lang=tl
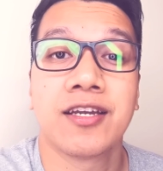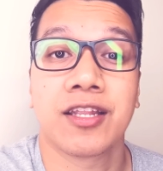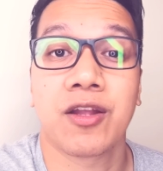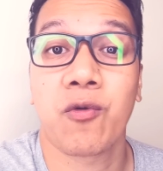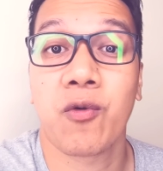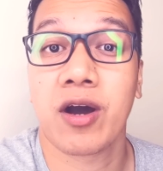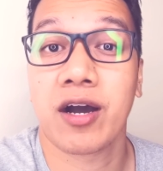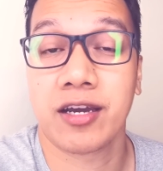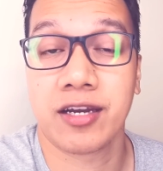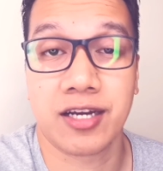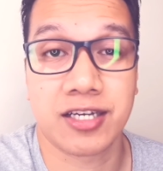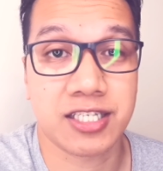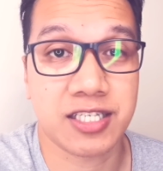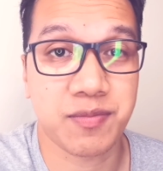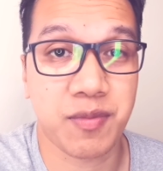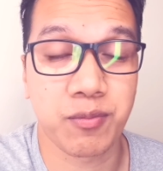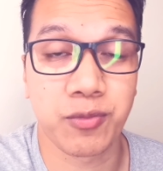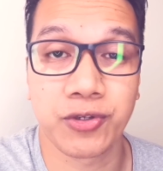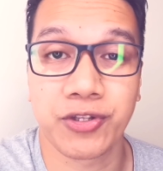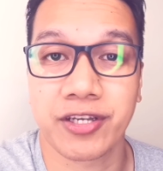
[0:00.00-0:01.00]
nawa ay
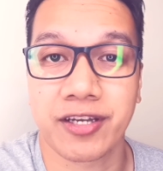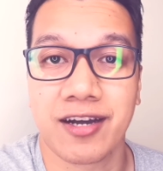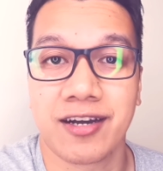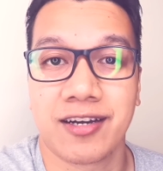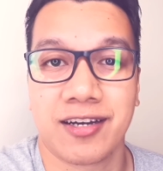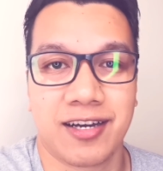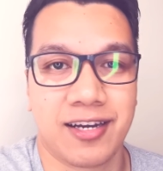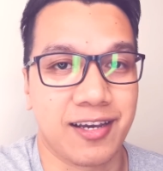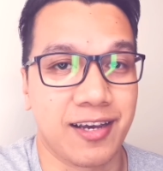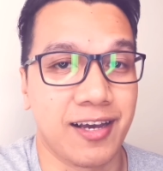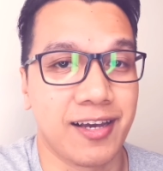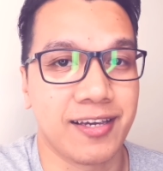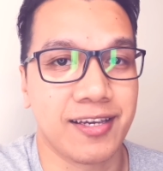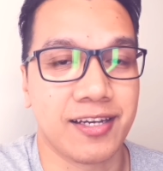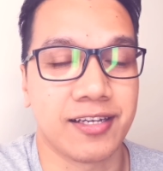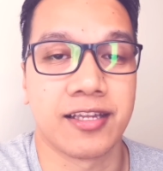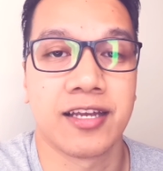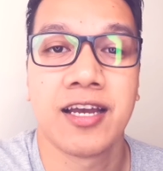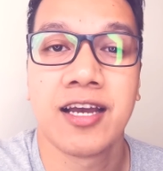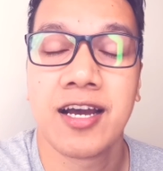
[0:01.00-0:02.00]
nasa mabuti kang
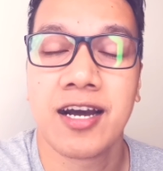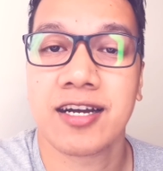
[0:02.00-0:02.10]
kalagayan.